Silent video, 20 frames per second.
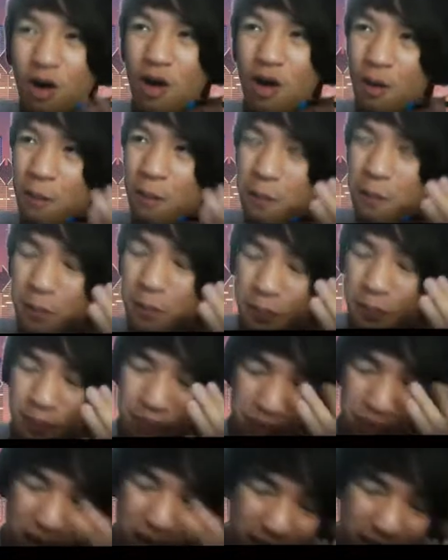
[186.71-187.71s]
ง
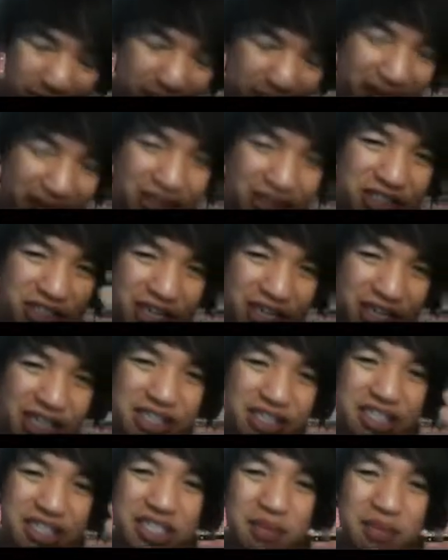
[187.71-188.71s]
present
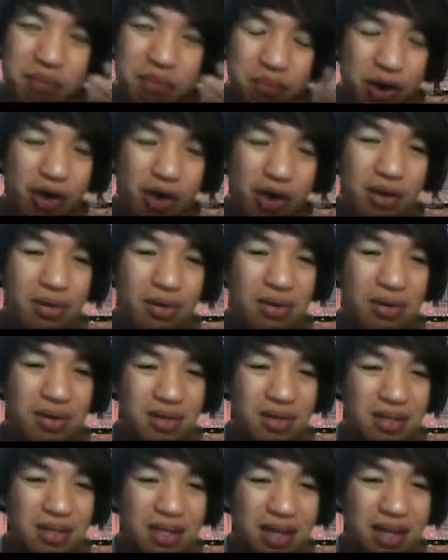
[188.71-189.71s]
simple
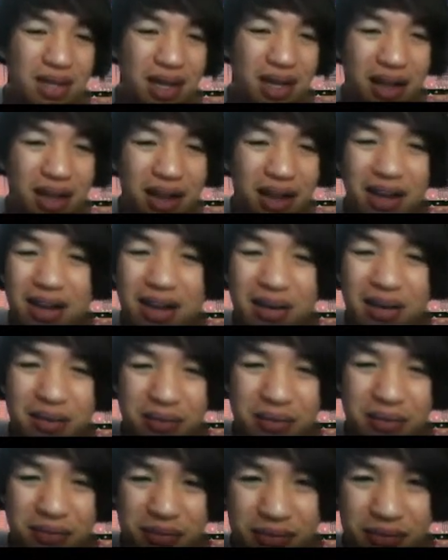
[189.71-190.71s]
ให้
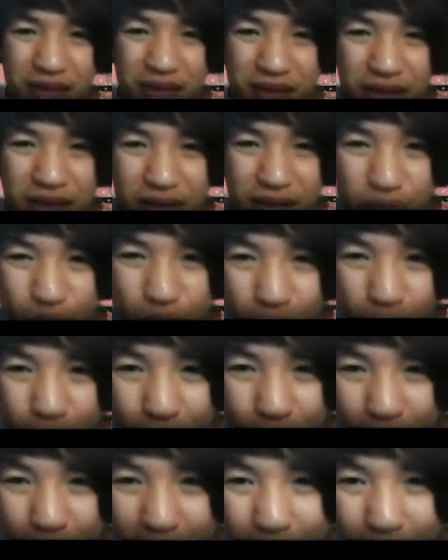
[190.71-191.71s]
ดูค
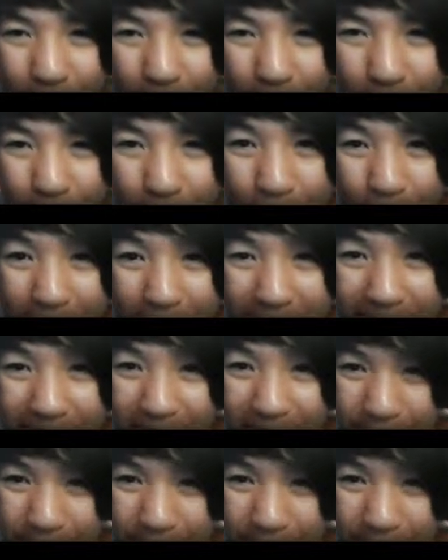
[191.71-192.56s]
วบคู่ไปกับ